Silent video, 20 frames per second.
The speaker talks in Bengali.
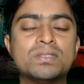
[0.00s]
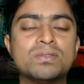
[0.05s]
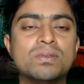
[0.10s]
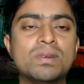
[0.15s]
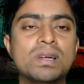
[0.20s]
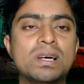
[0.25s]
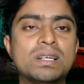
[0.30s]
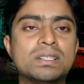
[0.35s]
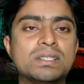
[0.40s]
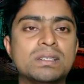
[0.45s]

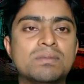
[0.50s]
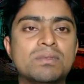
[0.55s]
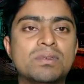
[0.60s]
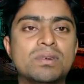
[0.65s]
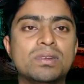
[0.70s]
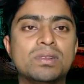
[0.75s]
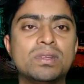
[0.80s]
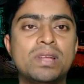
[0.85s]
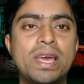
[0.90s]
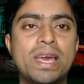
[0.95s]
গুলা
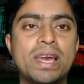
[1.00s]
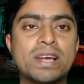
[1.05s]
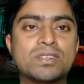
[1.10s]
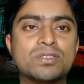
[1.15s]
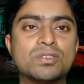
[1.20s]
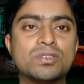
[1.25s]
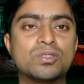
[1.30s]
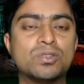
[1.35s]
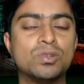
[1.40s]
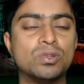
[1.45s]
যেমন
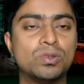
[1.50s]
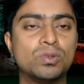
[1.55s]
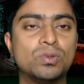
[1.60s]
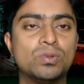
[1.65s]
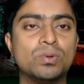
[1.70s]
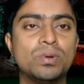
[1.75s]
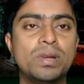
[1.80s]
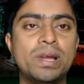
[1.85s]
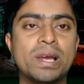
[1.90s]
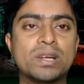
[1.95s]
একশো
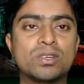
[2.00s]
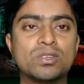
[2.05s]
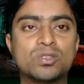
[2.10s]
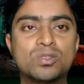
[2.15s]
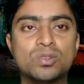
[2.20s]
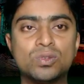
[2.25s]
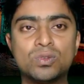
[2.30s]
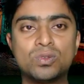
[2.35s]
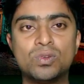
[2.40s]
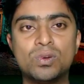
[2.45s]
সত্তর একশো
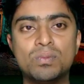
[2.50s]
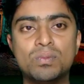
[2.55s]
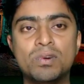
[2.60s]
সত্তর